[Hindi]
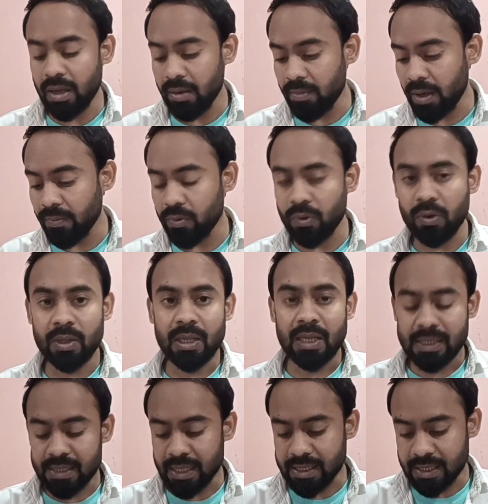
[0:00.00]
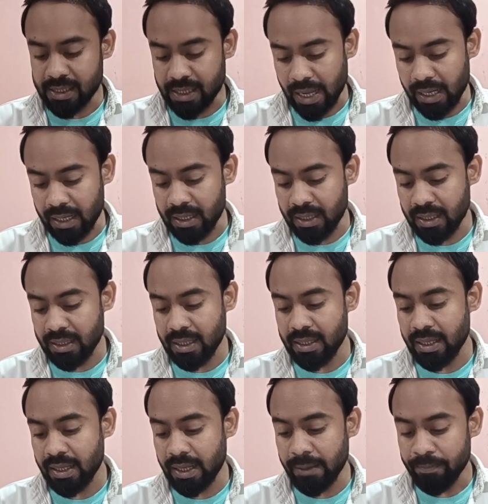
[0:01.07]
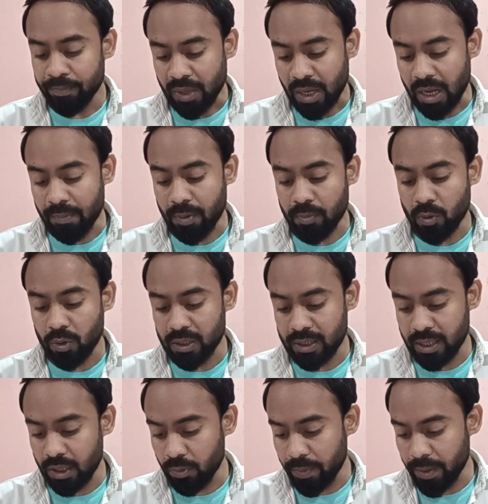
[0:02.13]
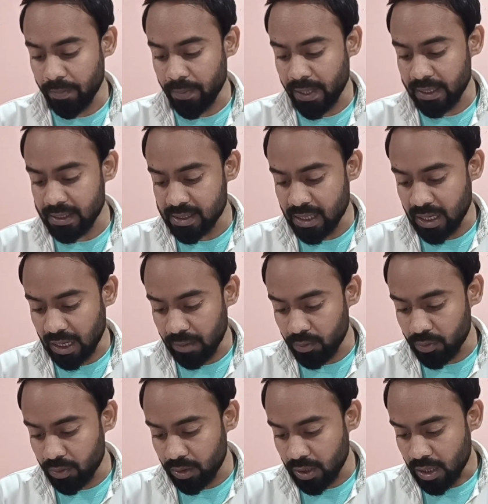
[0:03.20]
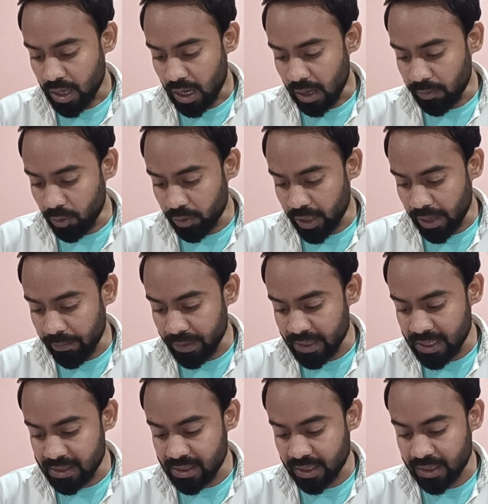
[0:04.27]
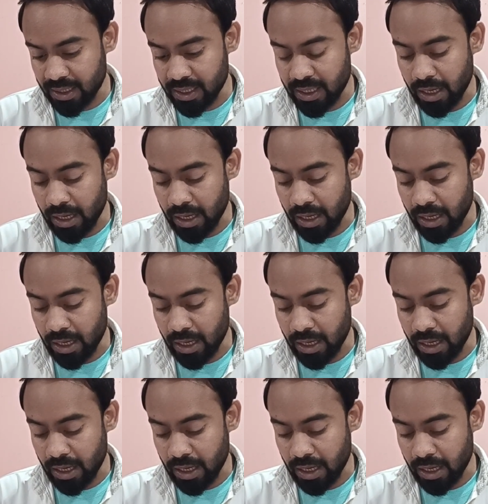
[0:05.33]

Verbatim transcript: हम आपको ये चीज़ हैक करके दे देंगे आप हमको इतने रुपये पे कीजिए आप आप लोग यहाँ पे देख सकते हैं